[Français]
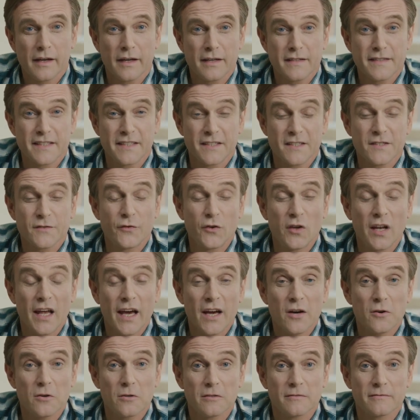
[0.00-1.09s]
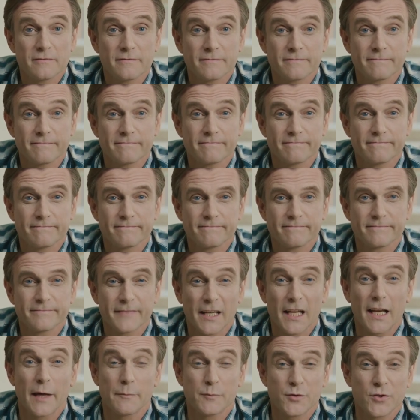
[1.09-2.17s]
Vous aussi, vous vivez ça.
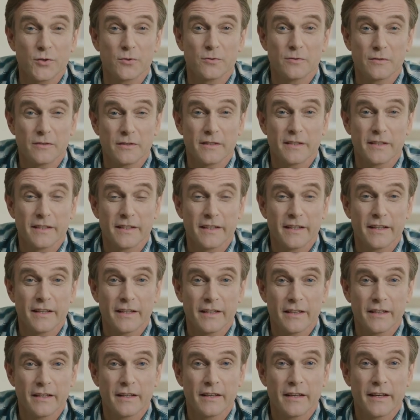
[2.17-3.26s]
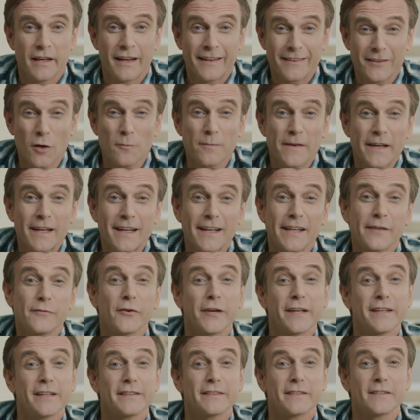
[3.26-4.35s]
J'en suis persuadé. La
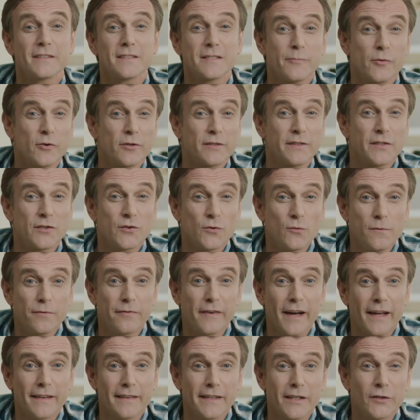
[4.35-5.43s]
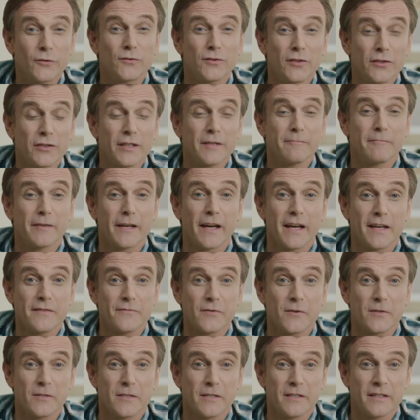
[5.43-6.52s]
planification de vos transports est fastidieuse et souvent
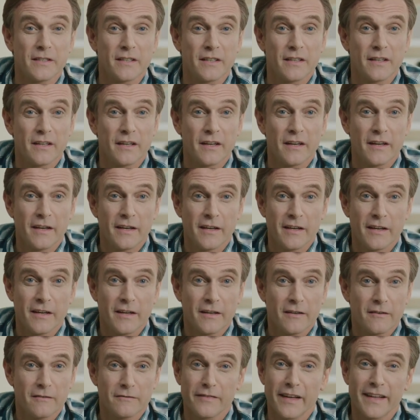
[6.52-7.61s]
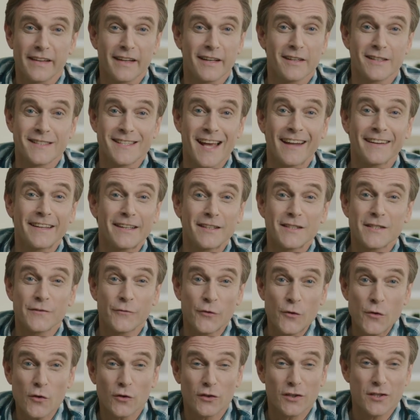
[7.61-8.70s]
compliquée. Et lorsqu'un envoi
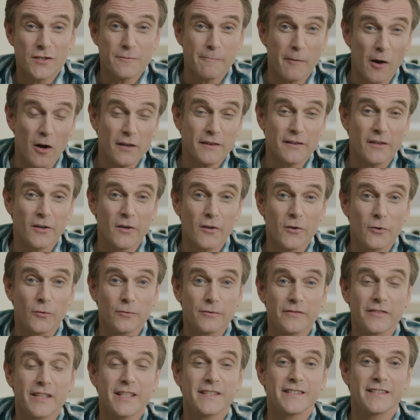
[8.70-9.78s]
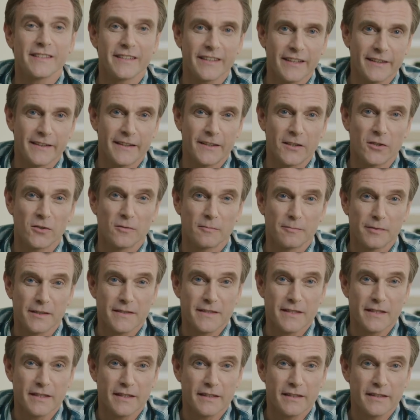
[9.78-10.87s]
arrive plus tard que prévu ou trop tôt, ça devient
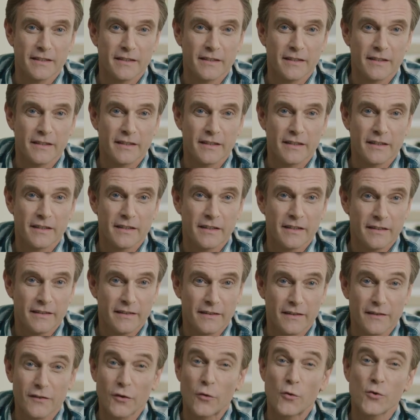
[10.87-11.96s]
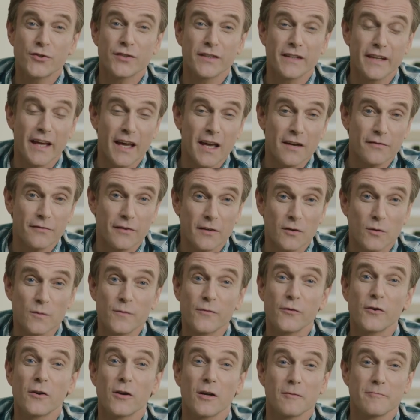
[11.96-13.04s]
difficile. C'est usant pour les
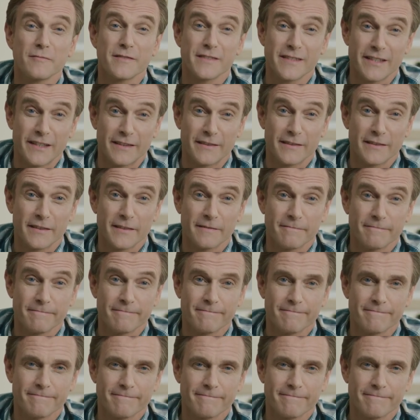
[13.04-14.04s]
nerfs et on perd du temps.